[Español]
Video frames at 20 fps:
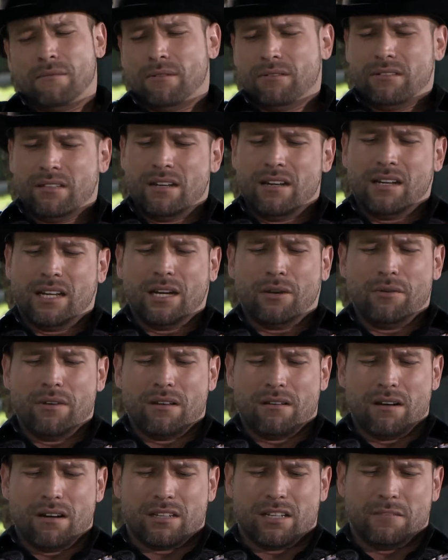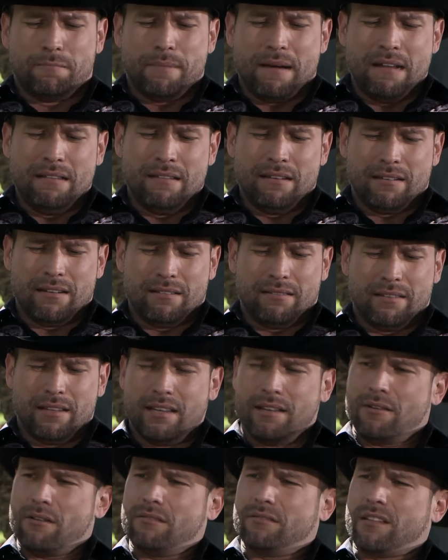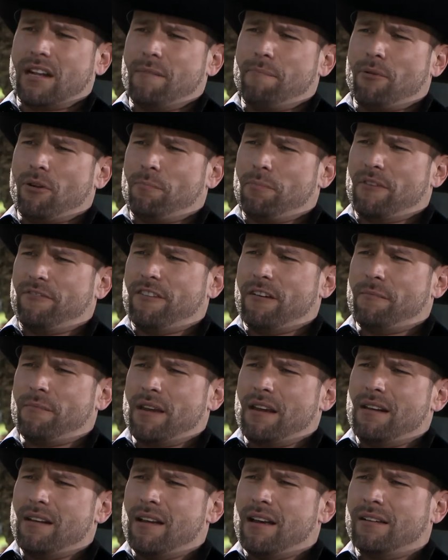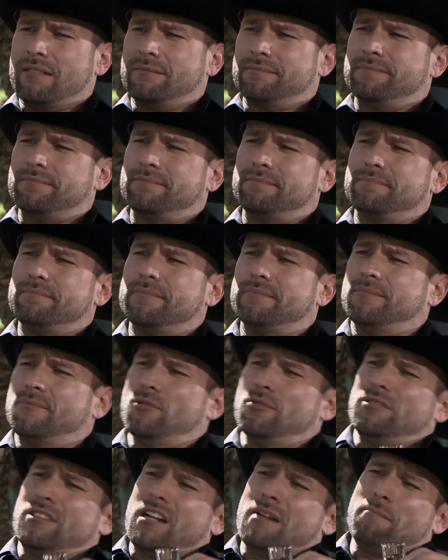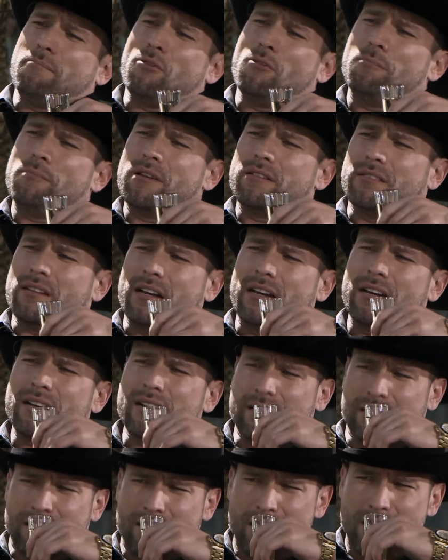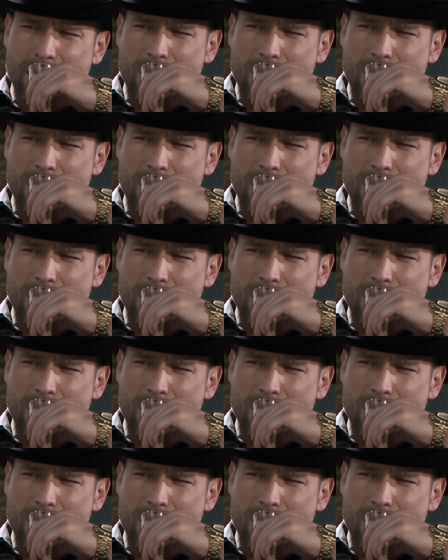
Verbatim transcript: Vamos a tener que cuidarnos las espaldas hasta de nuestra propia familia, nuestra propia sangre.